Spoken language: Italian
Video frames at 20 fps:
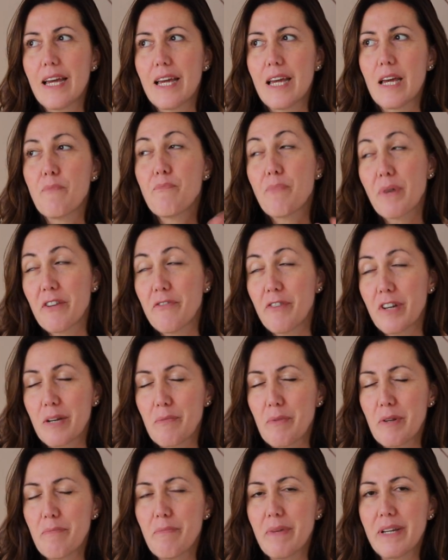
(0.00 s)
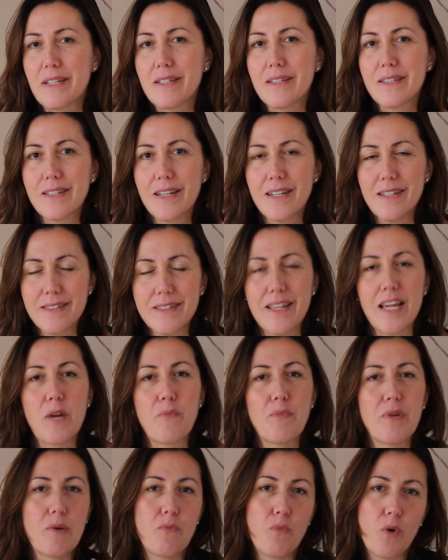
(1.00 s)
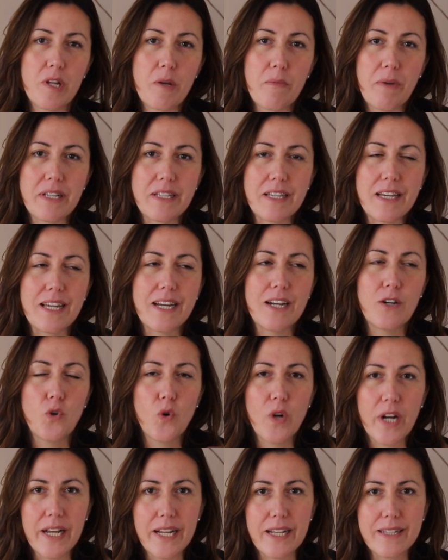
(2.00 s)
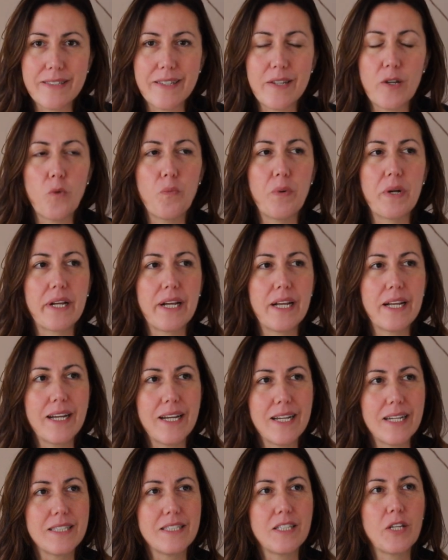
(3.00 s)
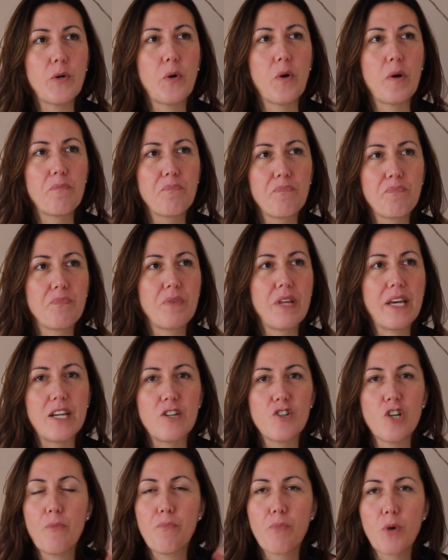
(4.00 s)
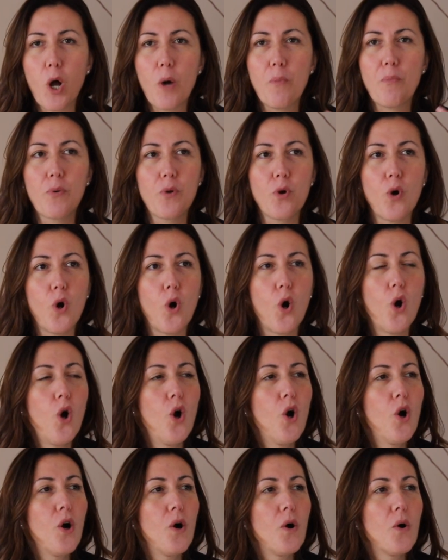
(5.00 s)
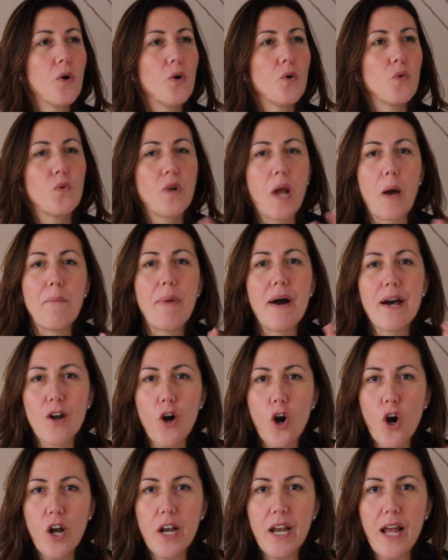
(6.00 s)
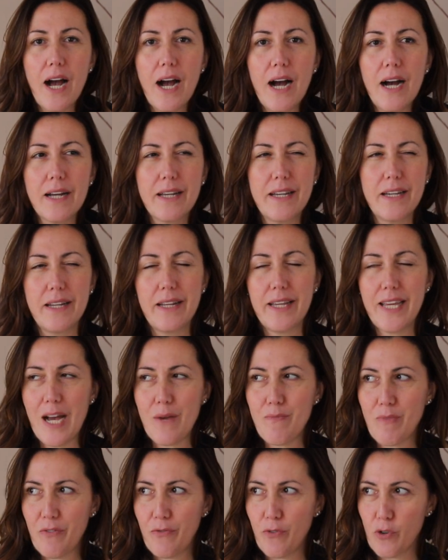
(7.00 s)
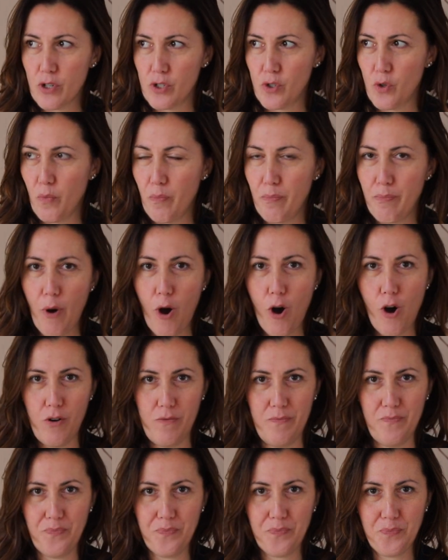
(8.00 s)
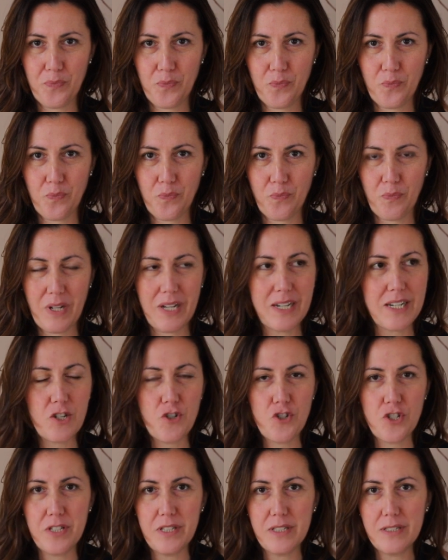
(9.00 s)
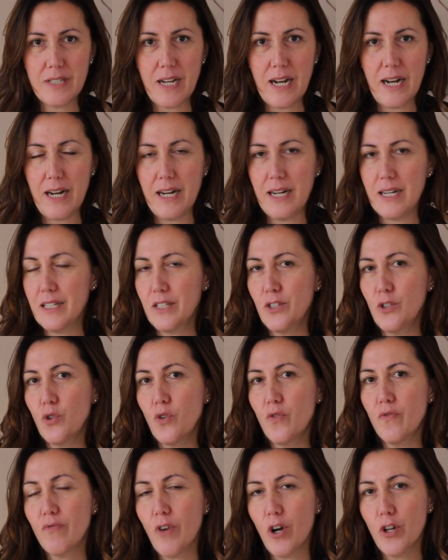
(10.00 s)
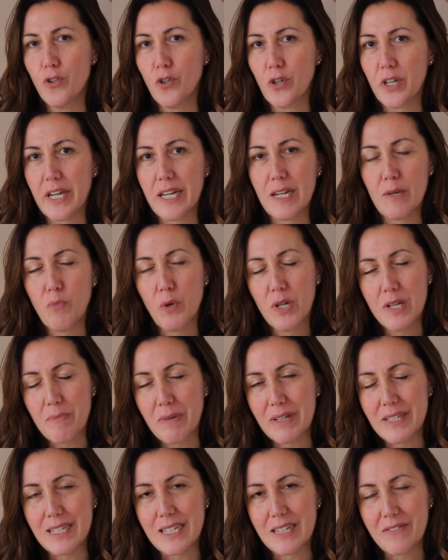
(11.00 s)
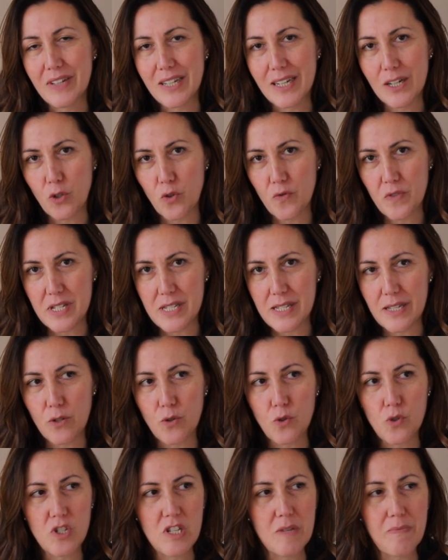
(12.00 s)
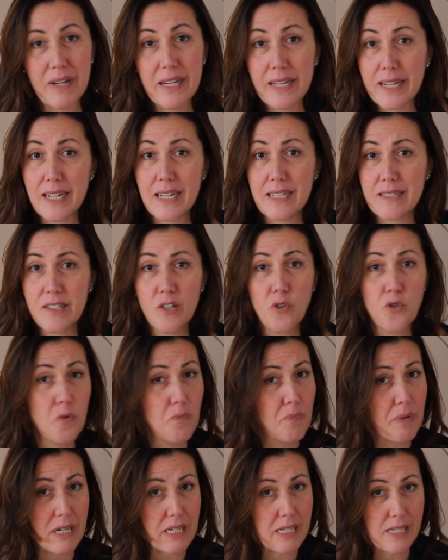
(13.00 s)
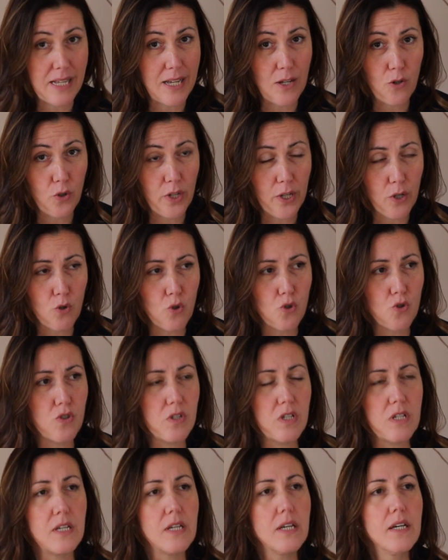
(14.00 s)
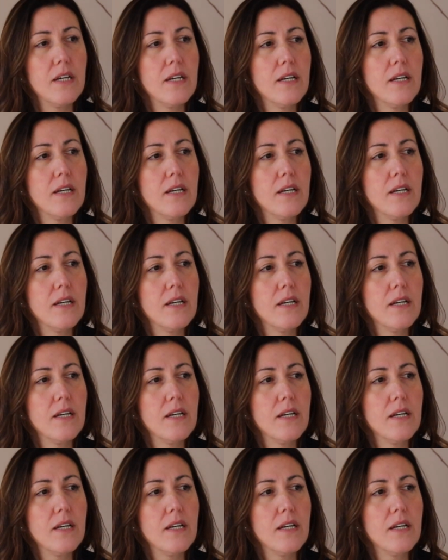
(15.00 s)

e preferibilmente il termine buone maniere non galateo, perché il galateo è, è già proprio una parola che richiama forse un po' mh, mm, rigidità, io non voglio che le buone maniere vengano viste così, ma il Galateo di per sé non è così.